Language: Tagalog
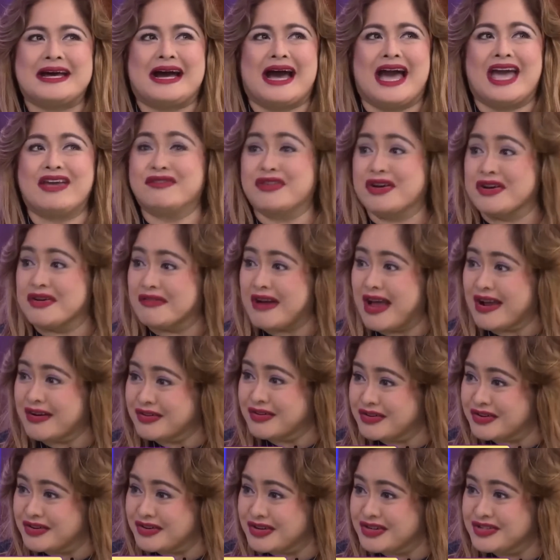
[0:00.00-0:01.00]
Ivory
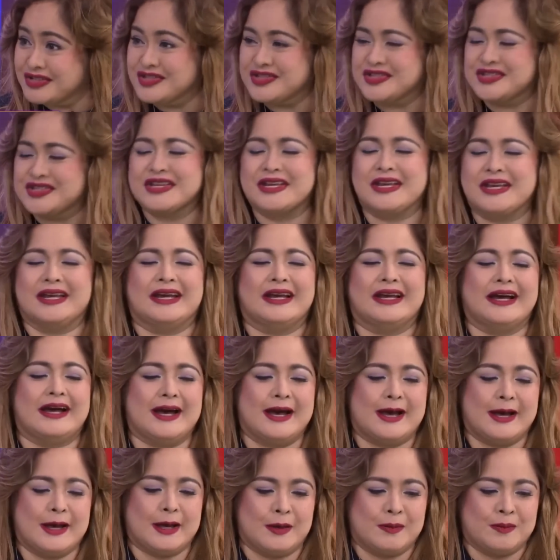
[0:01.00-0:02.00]
Records
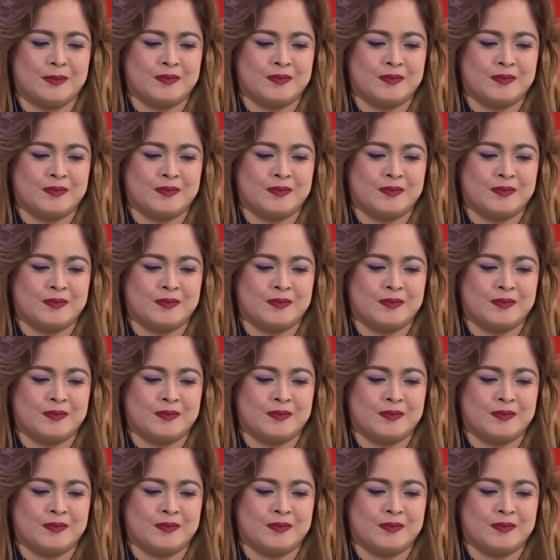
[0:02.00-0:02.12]
um,